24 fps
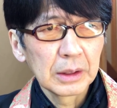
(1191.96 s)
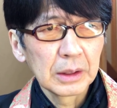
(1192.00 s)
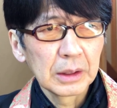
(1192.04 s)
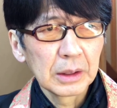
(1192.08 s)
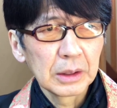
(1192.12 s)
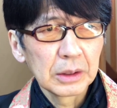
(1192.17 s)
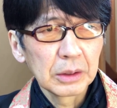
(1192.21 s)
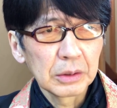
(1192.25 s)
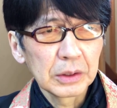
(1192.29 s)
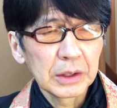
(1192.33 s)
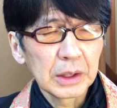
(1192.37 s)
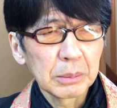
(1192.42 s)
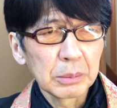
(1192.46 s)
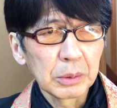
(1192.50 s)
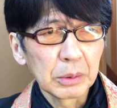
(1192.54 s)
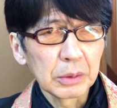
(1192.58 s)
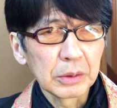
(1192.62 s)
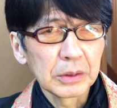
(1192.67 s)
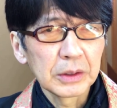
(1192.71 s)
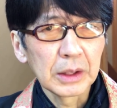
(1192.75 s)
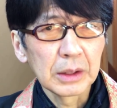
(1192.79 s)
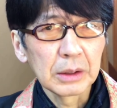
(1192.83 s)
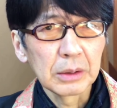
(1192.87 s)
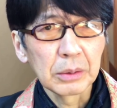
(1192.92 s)
え与三
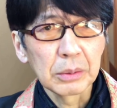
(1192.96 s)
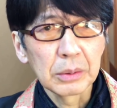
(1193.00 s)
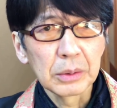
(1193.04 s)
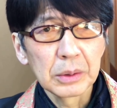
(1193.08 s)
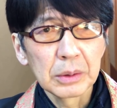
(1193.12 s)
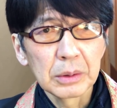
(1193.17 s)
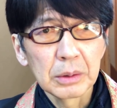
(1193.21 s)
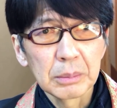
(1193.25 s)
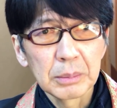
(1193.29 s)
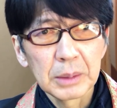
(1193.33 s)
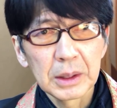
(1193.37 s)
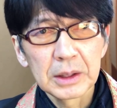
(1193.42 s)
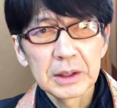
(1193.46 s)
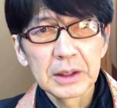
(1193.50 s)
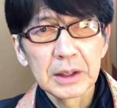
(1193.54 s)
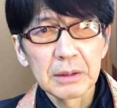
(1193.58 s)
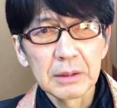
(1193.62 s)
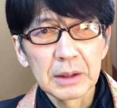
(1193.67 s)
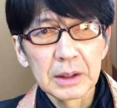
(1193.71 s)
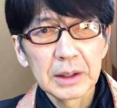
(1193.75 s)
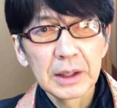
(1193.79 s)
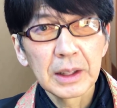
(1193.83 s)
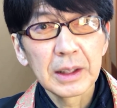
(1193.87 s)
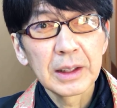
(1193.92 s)
郎さんのことを牧さ
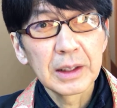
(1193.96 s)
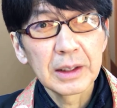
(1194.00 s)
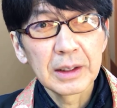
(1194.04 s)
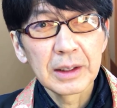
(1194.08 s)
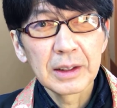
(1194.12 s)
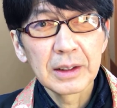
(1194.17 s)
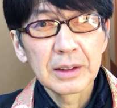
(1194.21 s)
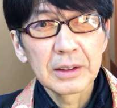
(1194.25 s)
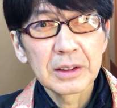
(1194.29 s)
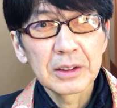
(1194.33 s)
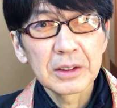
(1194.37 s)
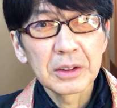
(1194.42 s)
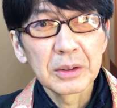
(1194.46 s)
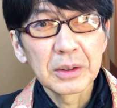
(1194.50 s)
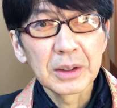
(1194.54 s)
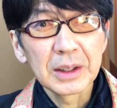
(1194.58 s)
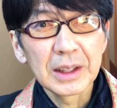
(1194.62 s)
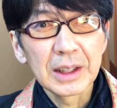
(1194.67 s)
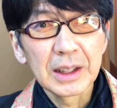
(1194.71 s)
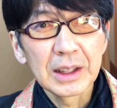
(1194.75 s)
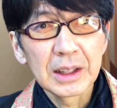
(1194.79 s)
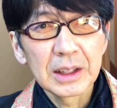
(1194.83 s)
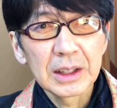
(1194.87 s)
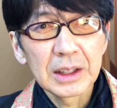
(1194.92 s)
んは大変尊
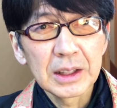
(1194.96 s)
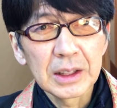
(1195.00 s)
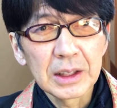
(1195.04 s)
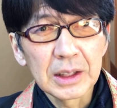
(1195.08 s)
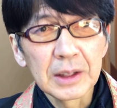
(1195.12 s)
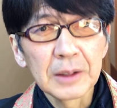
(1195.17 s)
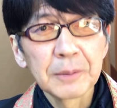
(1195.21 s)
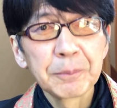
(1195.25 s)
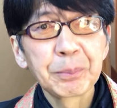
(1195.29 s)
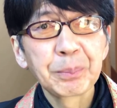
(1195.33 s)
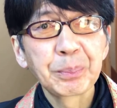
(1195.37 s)
敬し、